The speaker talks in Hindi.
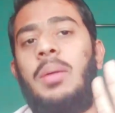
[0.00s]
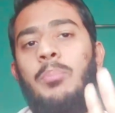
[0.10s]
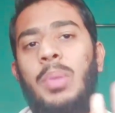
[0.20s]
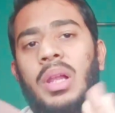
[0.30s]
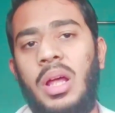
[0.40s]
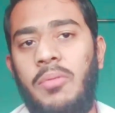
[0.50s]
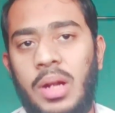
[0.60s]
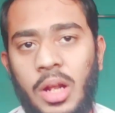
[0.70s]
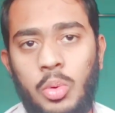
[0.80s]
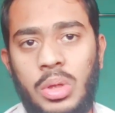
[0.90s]
जल्द हम
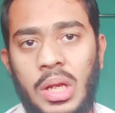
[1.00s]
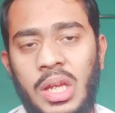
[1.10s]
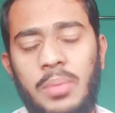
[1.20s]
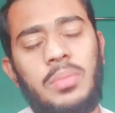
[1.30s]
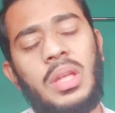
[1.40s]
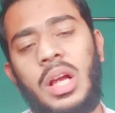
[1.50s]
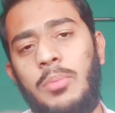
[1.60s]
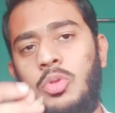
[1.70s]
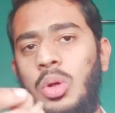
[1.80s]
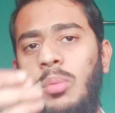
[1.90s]
मिलकर वर्कआउट करेंगे
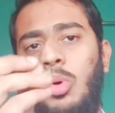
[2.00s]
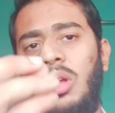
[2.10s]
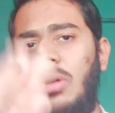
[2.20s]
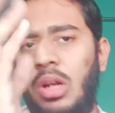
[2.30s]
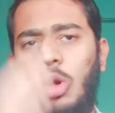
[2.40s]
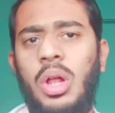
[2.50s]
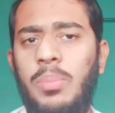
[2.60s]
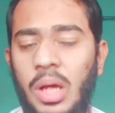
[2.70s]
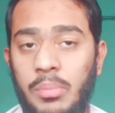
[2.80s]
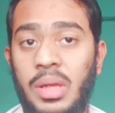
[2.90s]
तब तक आप छोटे मोटे
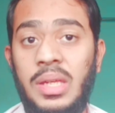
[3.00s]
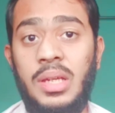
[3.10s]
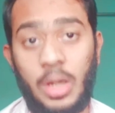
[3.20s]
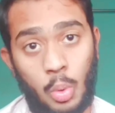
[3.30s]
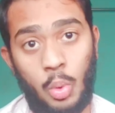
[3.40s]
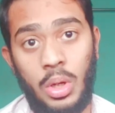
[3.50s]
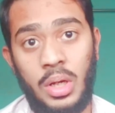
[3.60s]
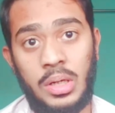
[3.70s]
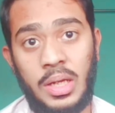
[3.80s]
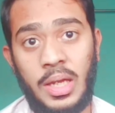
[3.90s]
वर्कआउट आप घर में ही
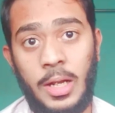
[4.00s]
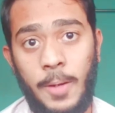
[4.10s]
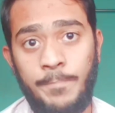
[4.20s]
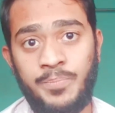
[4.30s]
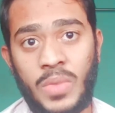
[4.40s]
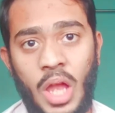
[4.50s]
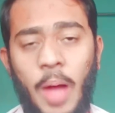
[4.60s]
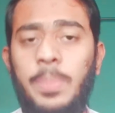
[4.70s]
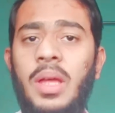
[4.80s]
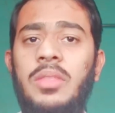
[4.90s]
करो ठीक है ना
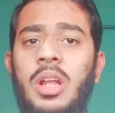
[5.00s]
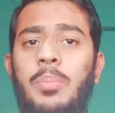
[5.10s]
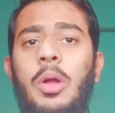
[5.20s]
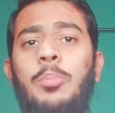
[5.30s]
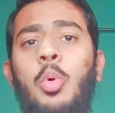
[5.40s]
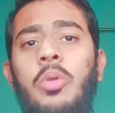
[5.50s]
आपके अंदर